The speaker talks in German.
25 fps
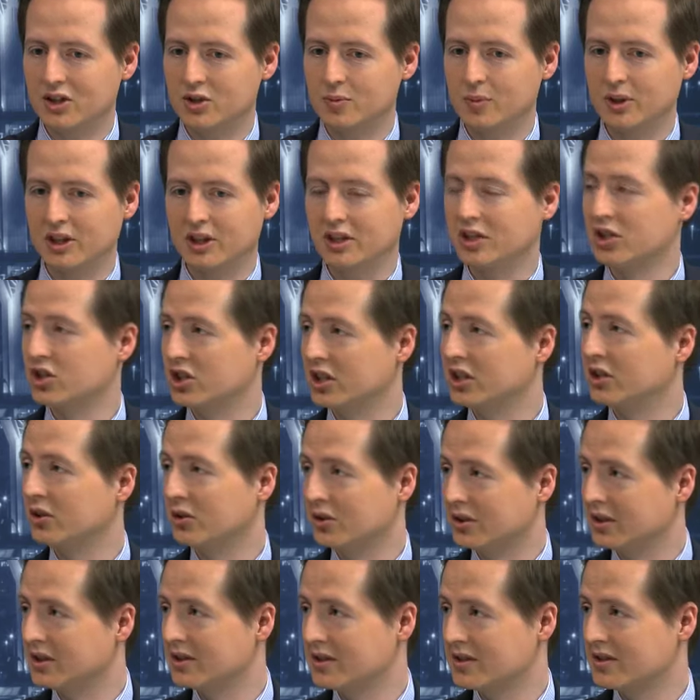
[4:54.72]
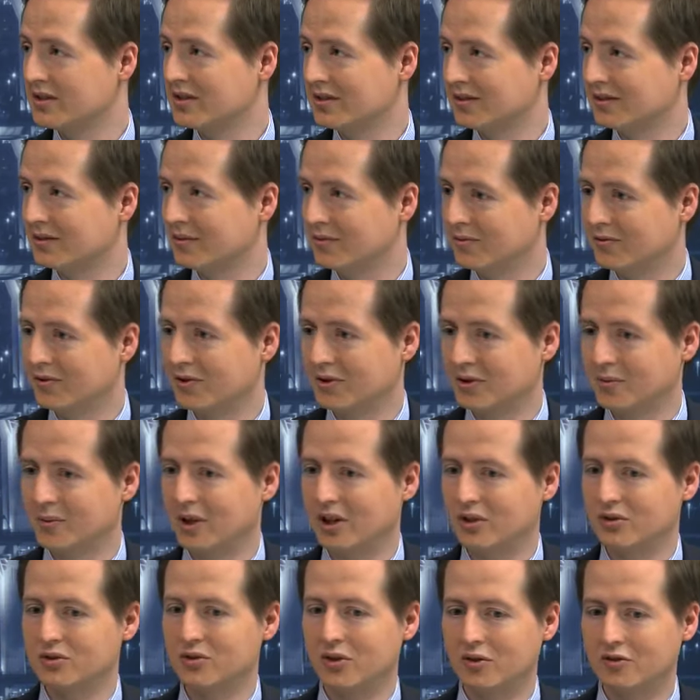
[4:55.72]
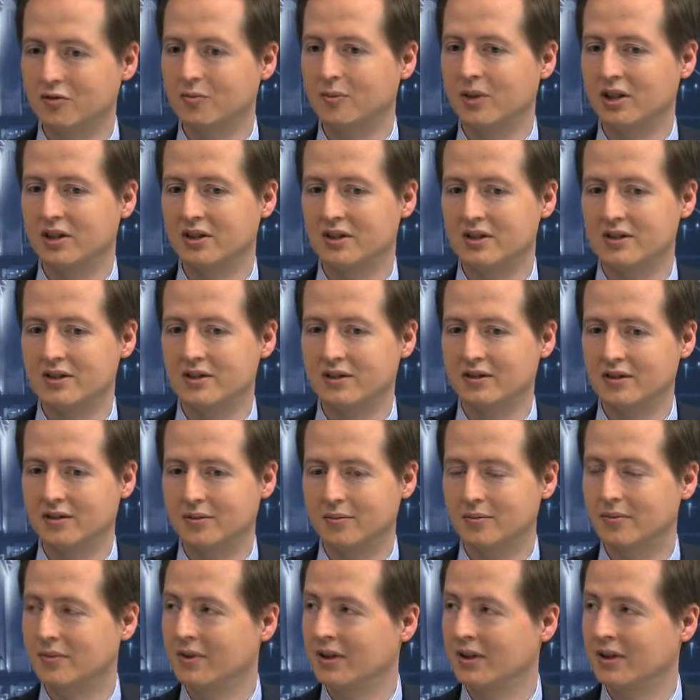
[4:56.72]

sprich, da steht noch nichts ähm, von mhm. dem Haus oftmals. Also ähm,